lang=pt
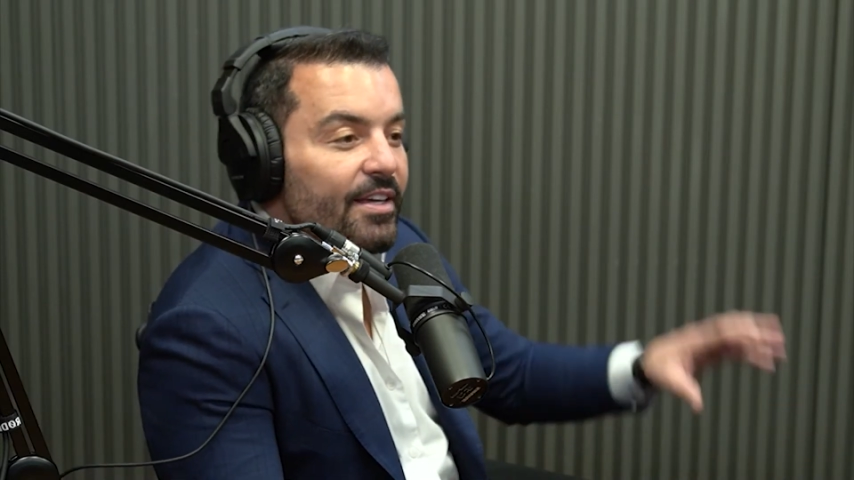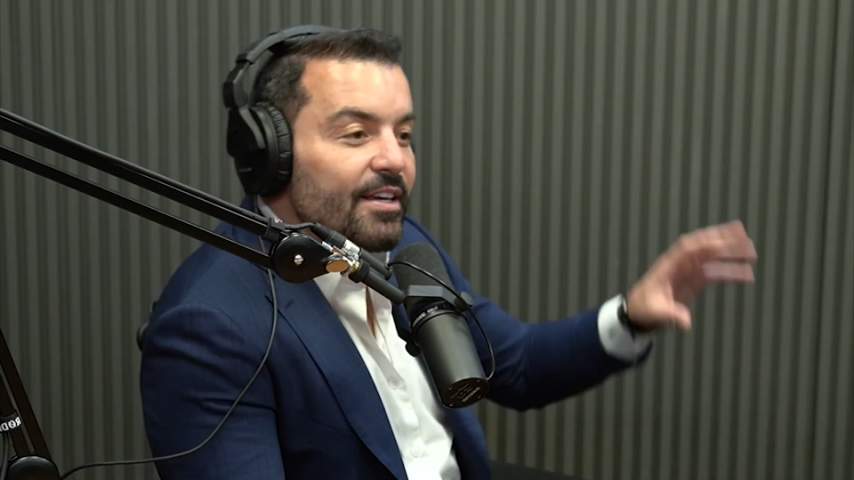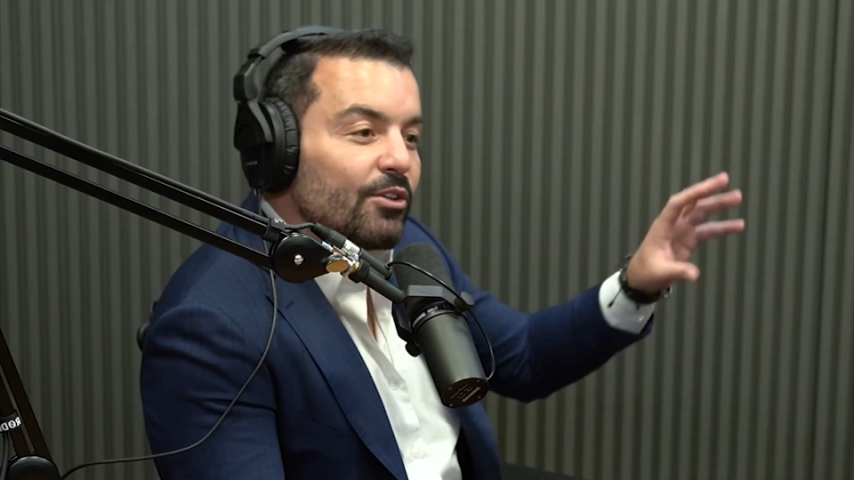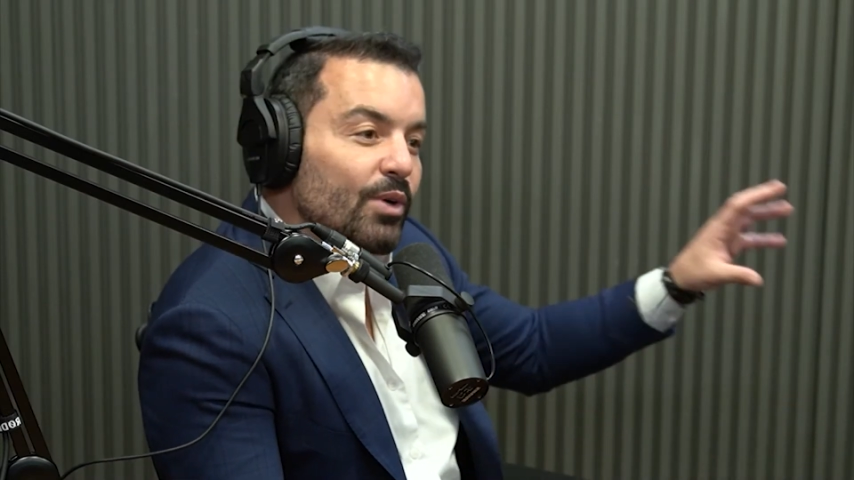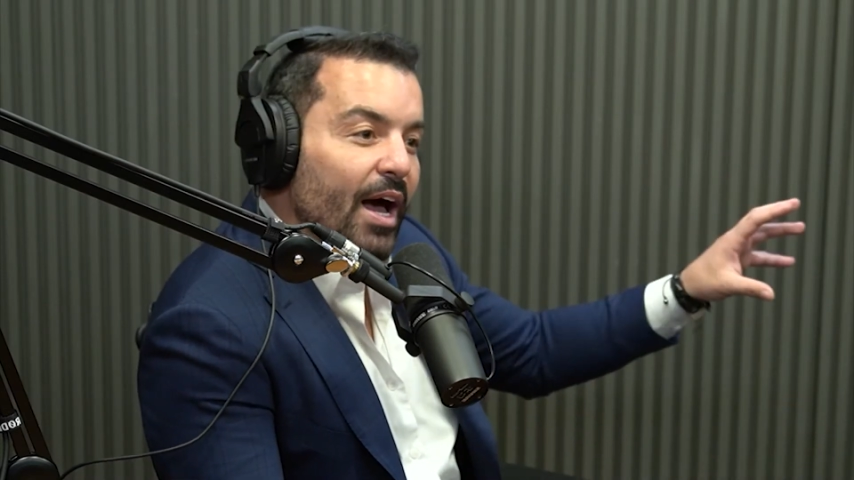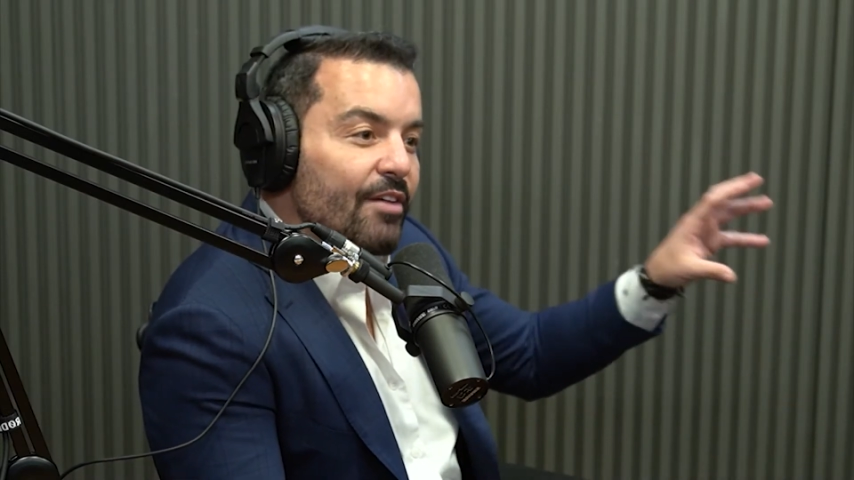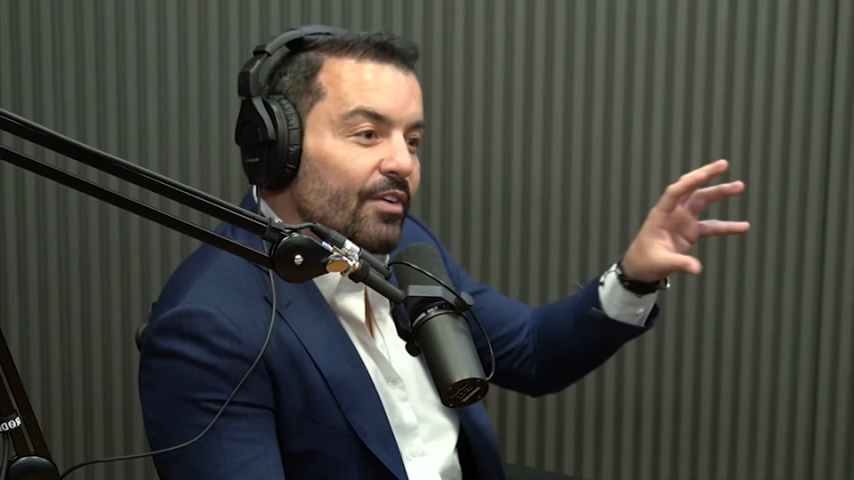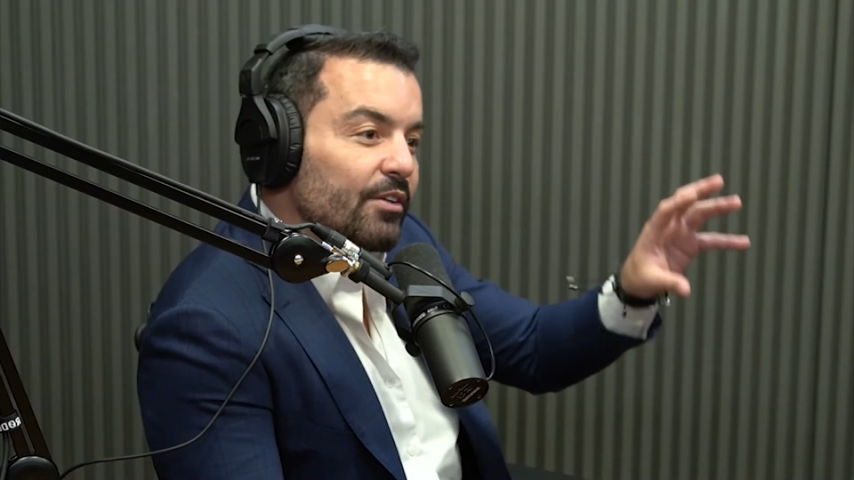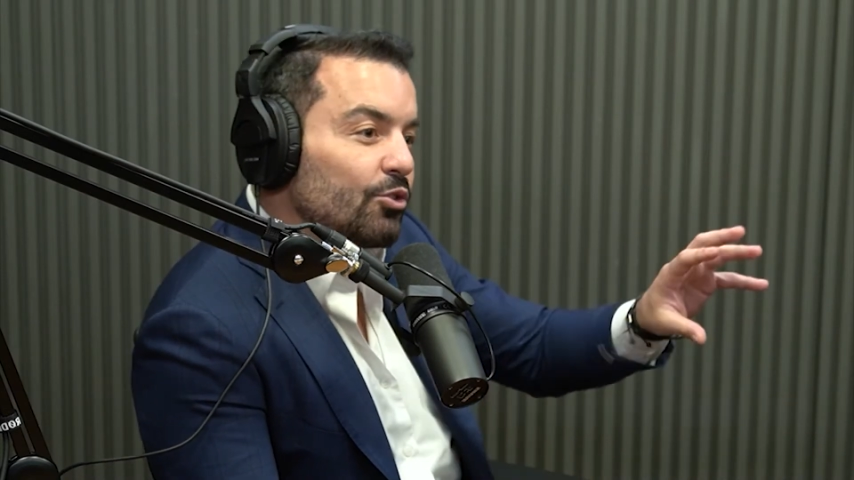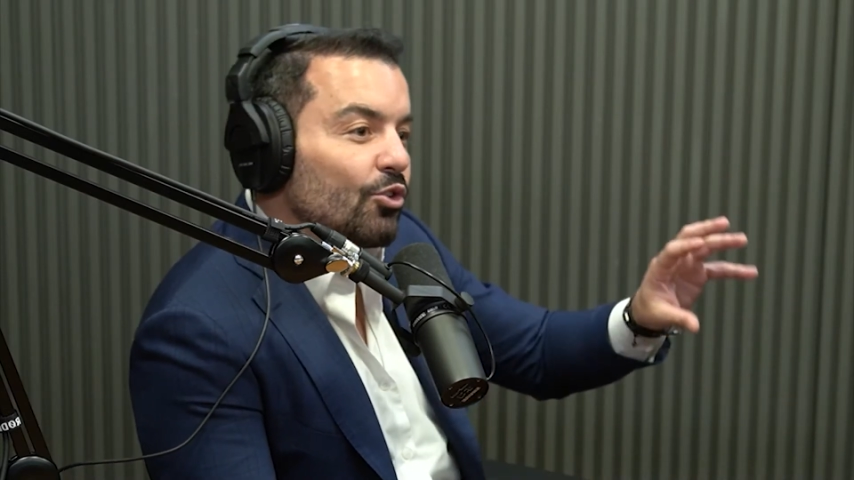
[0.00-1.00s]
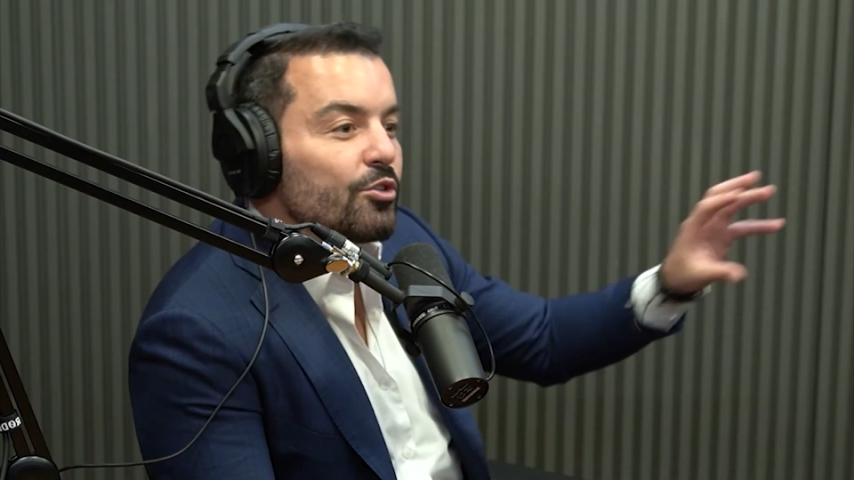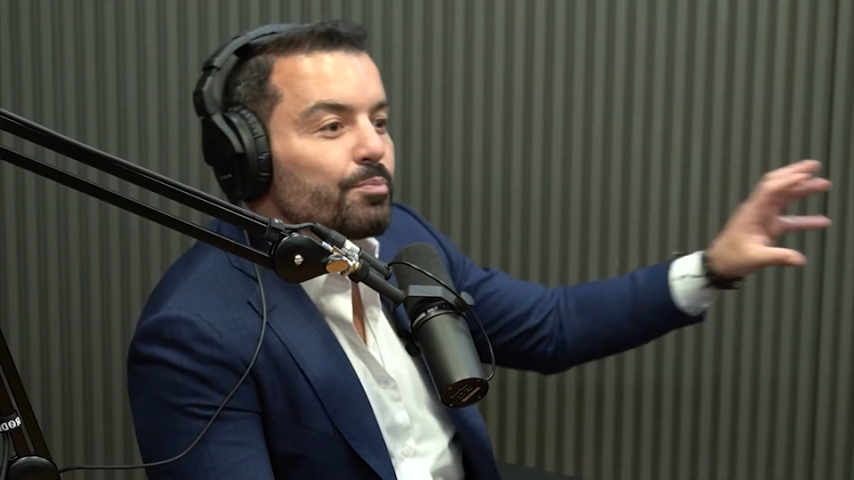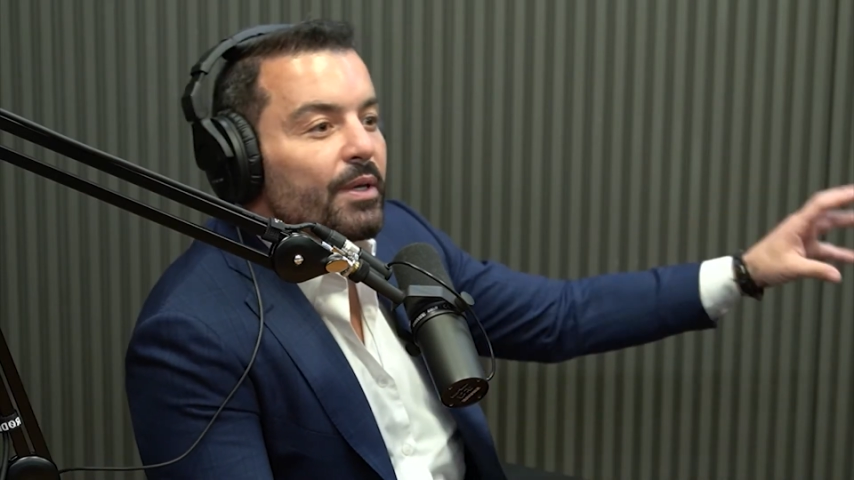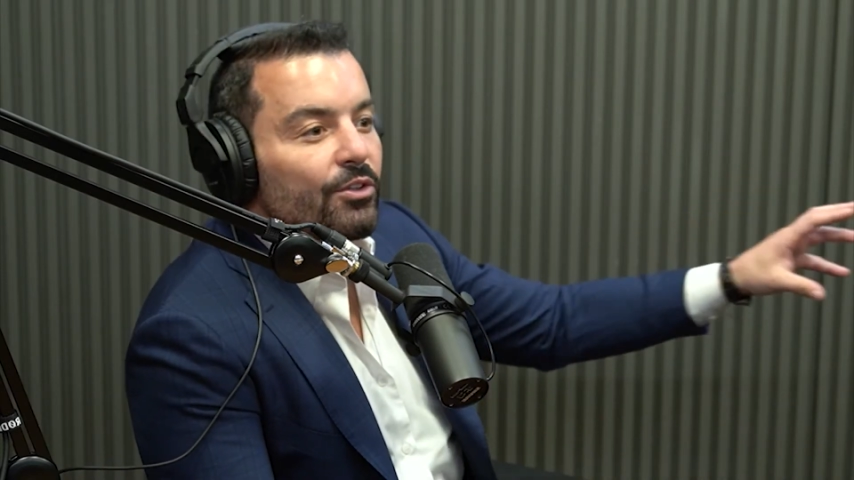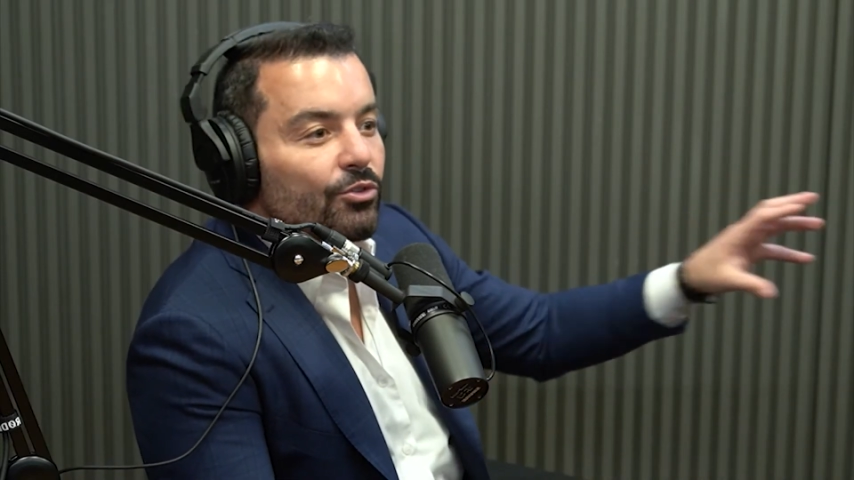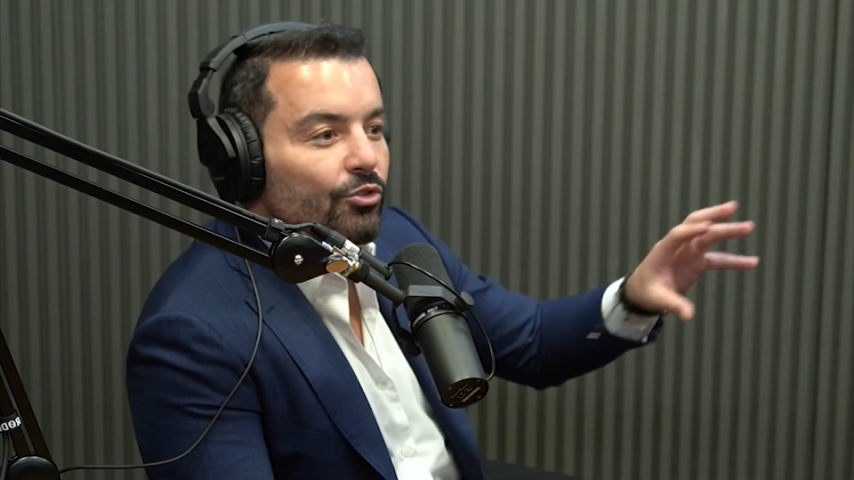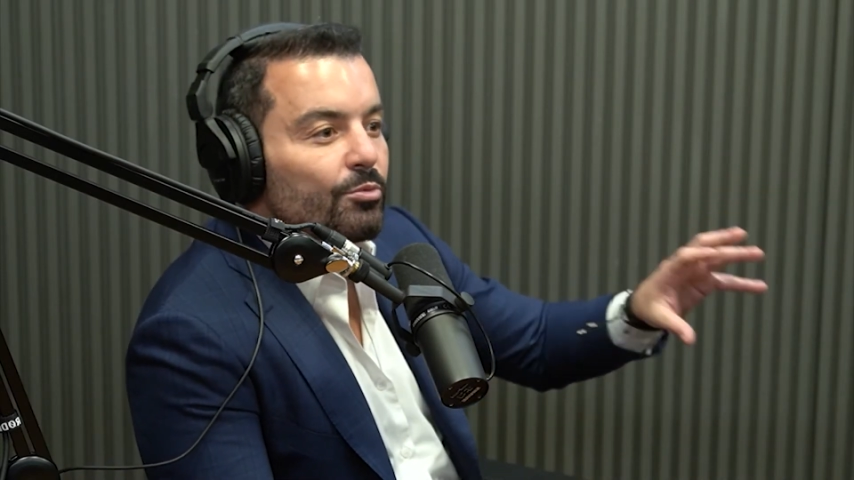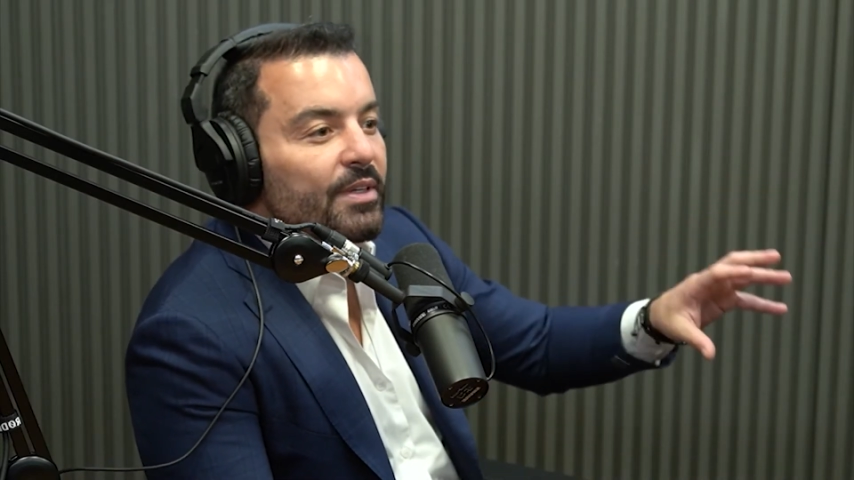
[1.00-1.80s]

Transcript: e alugava dois períodos